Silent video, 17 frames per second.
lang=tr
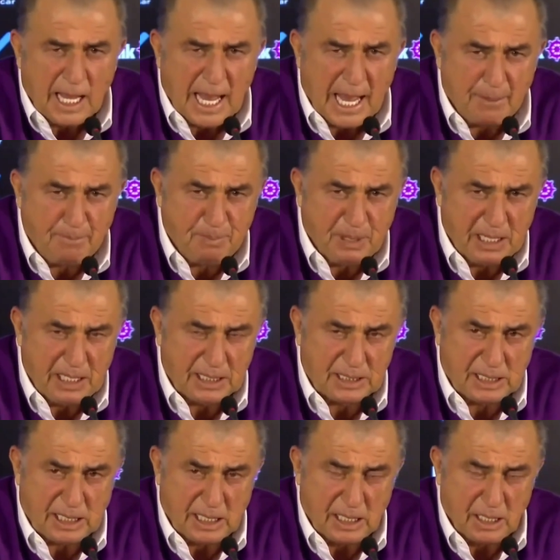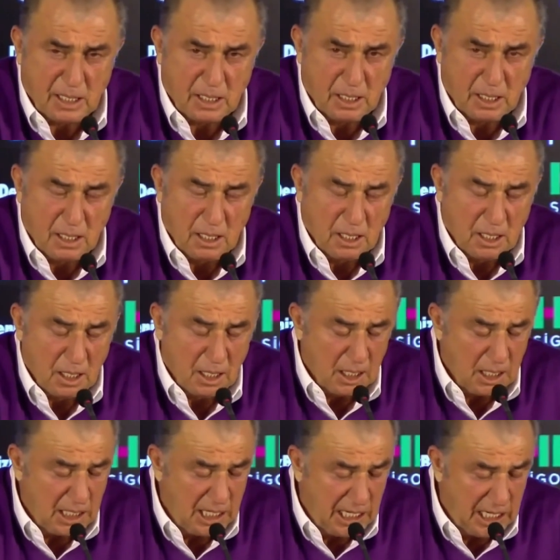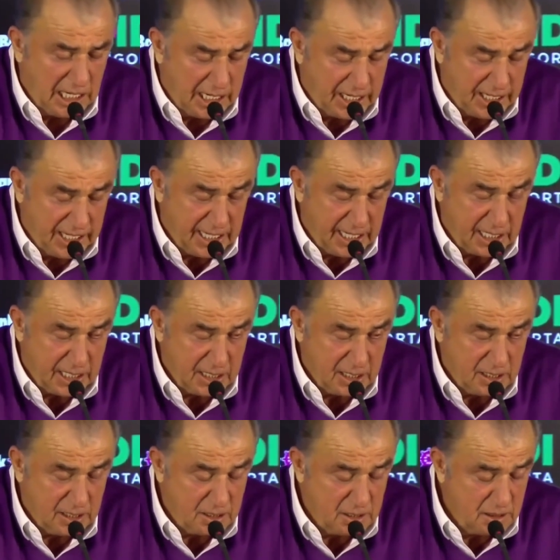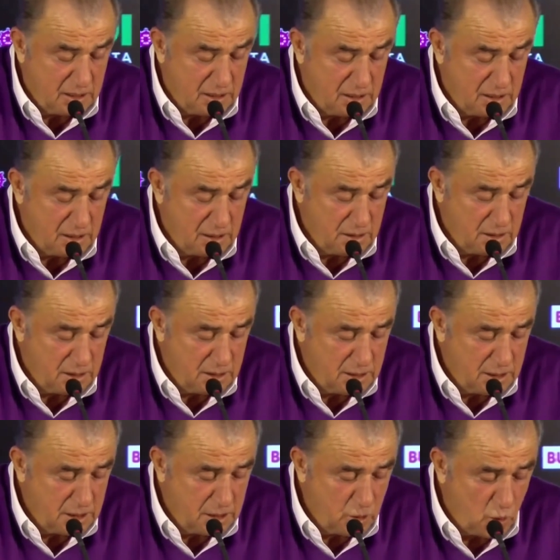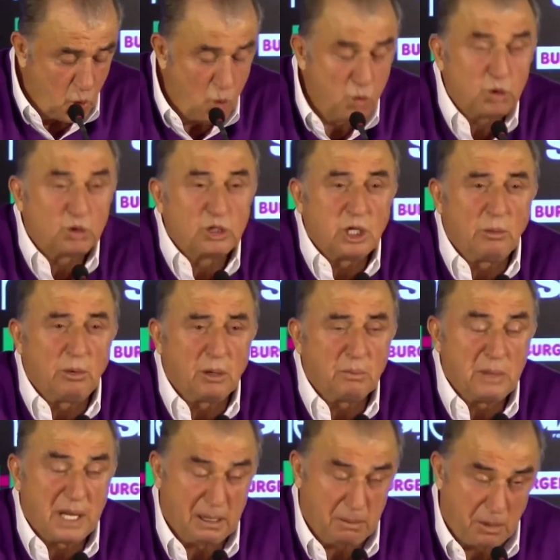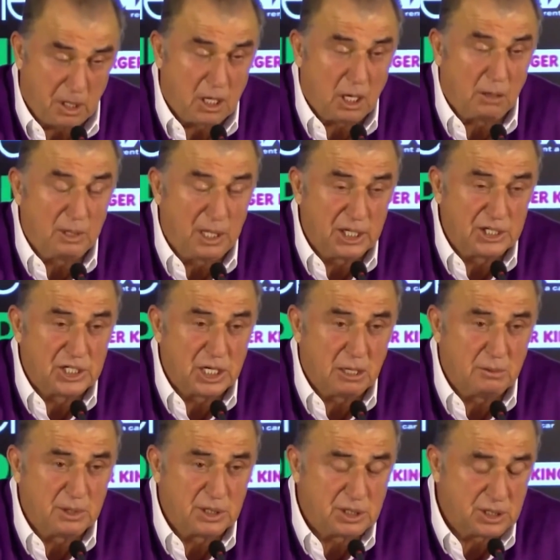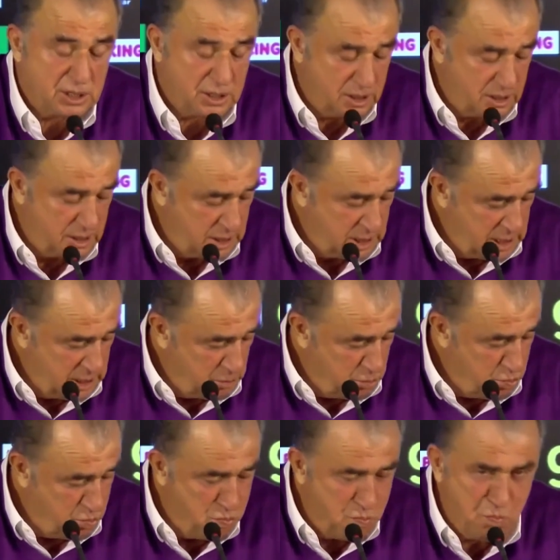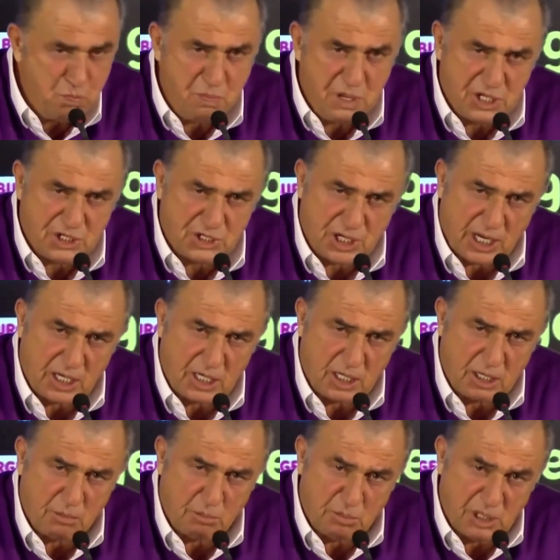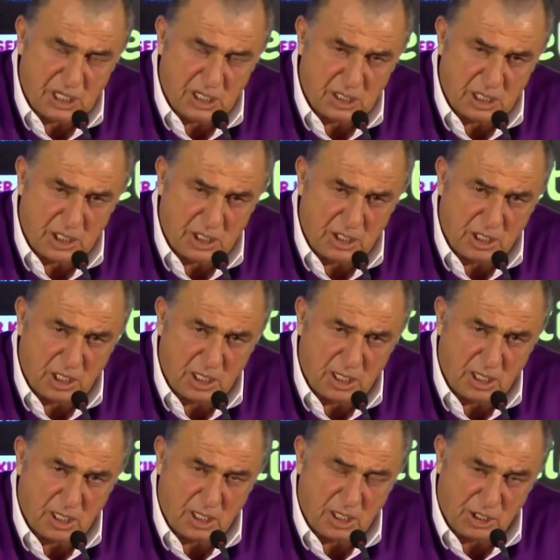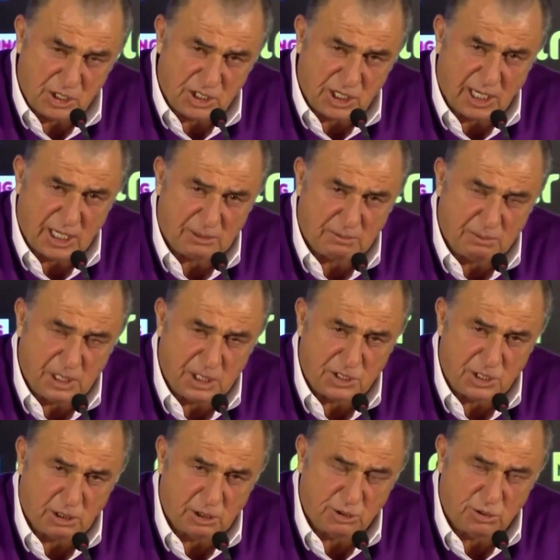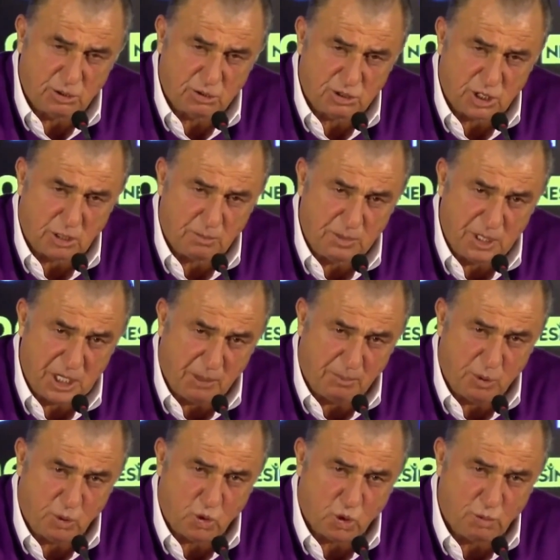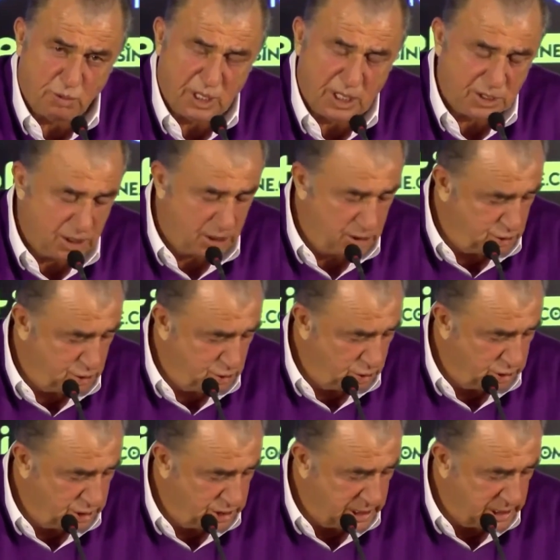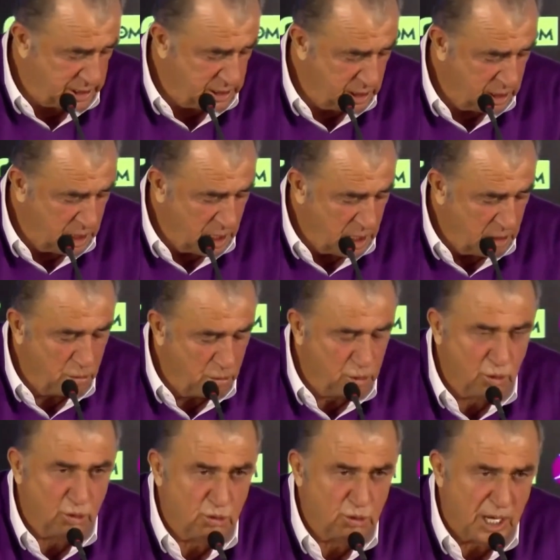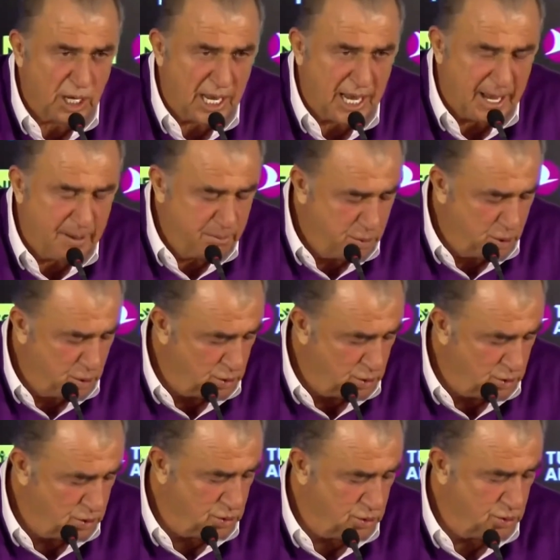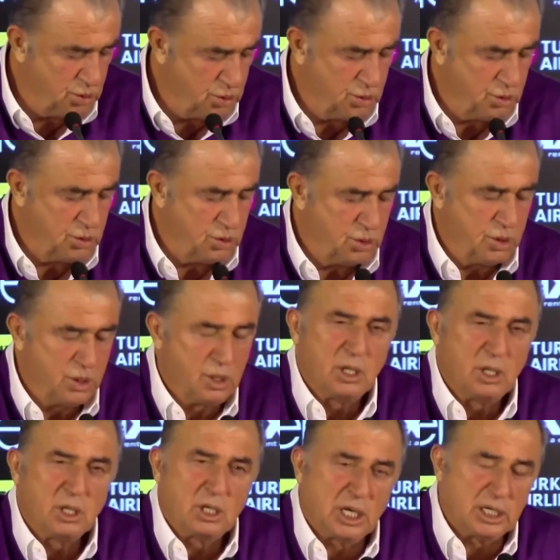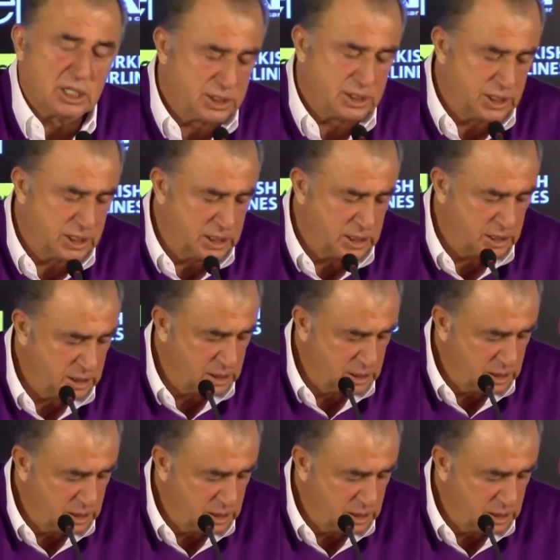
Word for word: hep birlikte ileriye umutla bakabileceğimiz bir şey, bir inşa etmeye çalışıyorsak, bir yapı kurmaya çalışıyor isek bunun en büyük kanıtı